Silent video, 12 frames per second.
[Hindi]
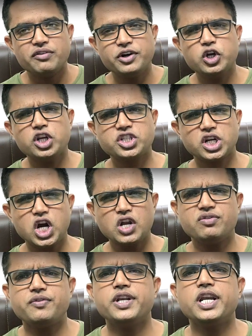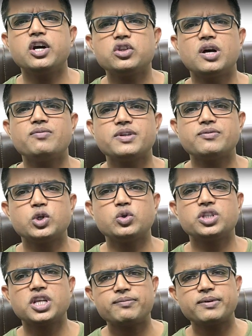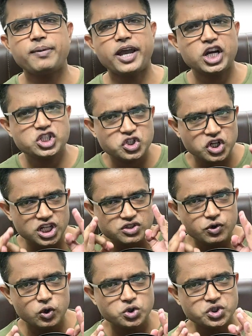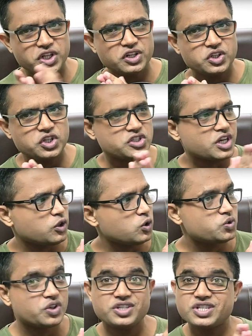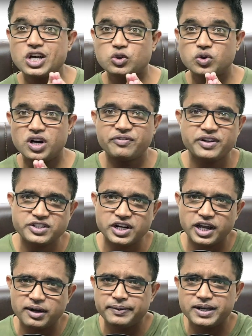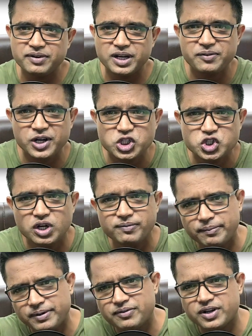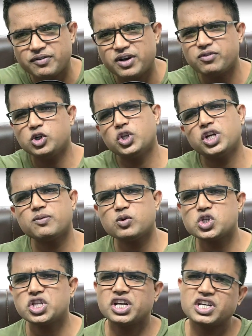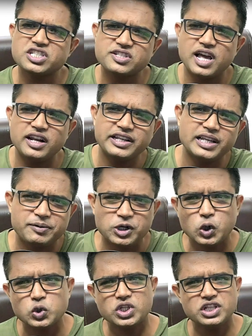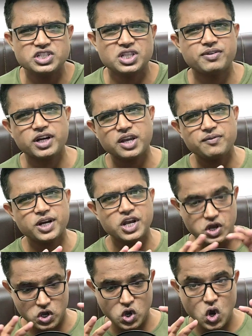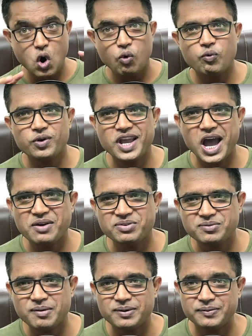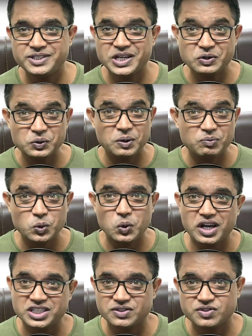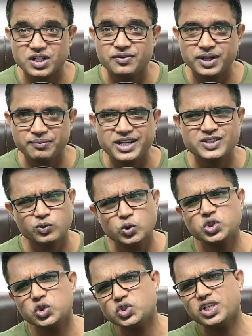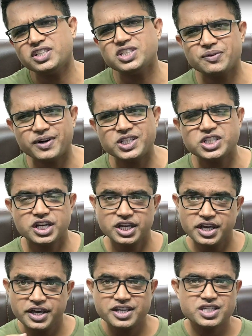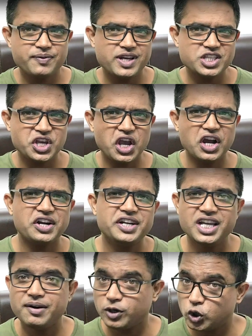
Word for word: ये वीडियो को अच्छा लगा इन्फॉर्मेटिव लगा थम्स थम्सअप जरूर देते आपके भाई का चैनल है इस वीडियो को शेयर कर दिया दोस्तों के साथ उन्हें डेफिनेट चला गया पहली बार हमारे चैनल पर पहली बार हमारा वीडियो देख रहे हैं मुझे देख रहे हैं लाल लाल के बटन को जल्दी से दबा के हमारे वी आई मेंबर बन जाइए क्योंकि हम दो लाख सब्सक्राइबर के पास पहुंचे तो जल्दी से दबा दीजिए इसके पास एक घंटे का